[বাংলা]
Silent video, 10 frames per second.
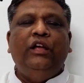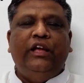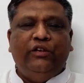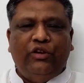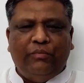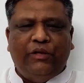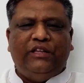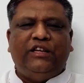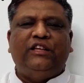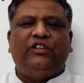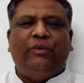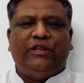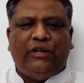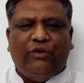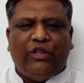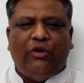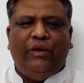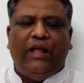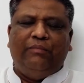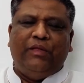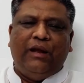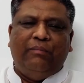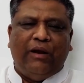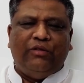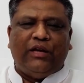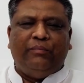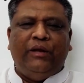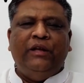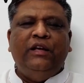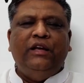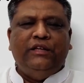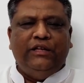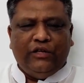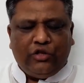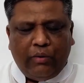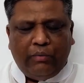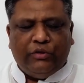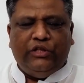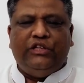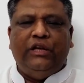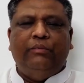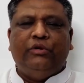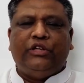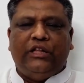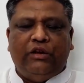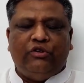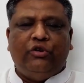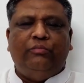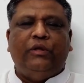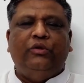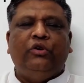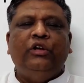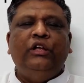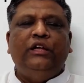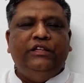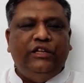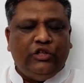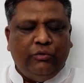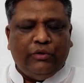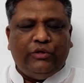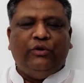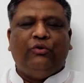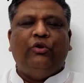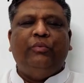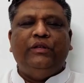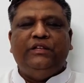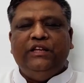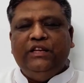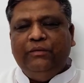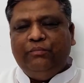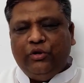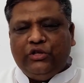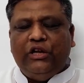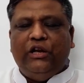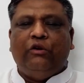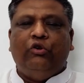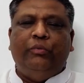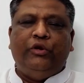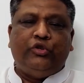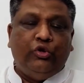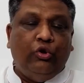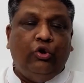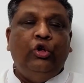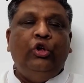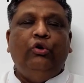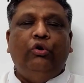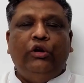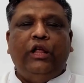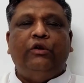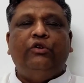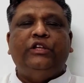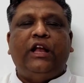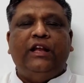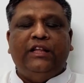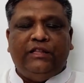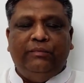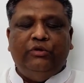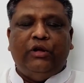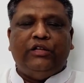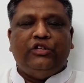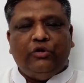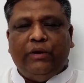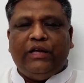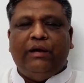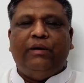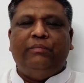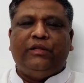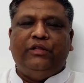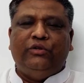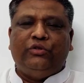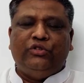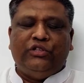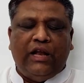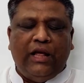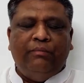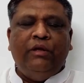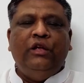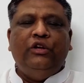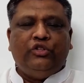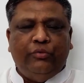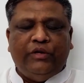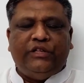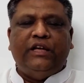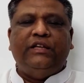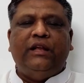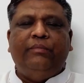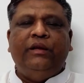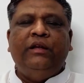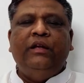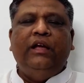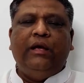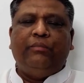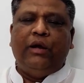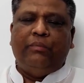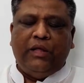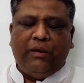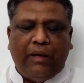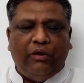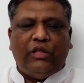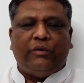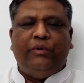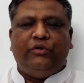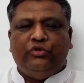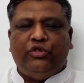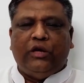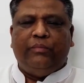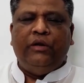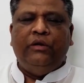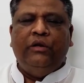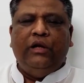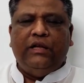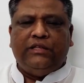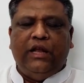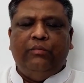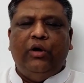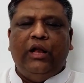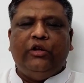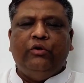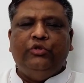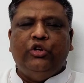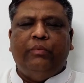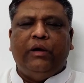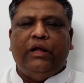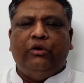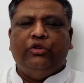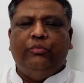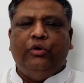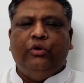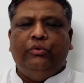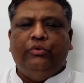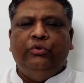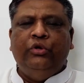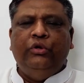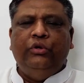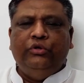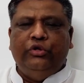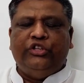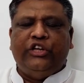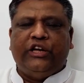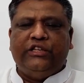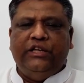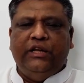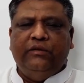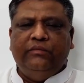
এই জন্য আপনাদের সাথে সবার সাথে কথা হবে না আপনারা ভালো থাকবেন সভাপতি এবং সাধারণ সম্পাদক যিনি সভাপত্ব করবেন যিনি পরিচালনা করবেন সহ অন্যান্য যারা নেতৃবৃন্দ আছেন সবাইকে আমার ব্যক্তিগত সালাম শুভেচ্ছা জানাবেন এখন আপনারা ভালো থাকবেন সুস্থ থাকবেন আসসালামু আলাইকুম জয় বাংলা জয় বঙ্গবন্ধু জয় শেখ হাসিনা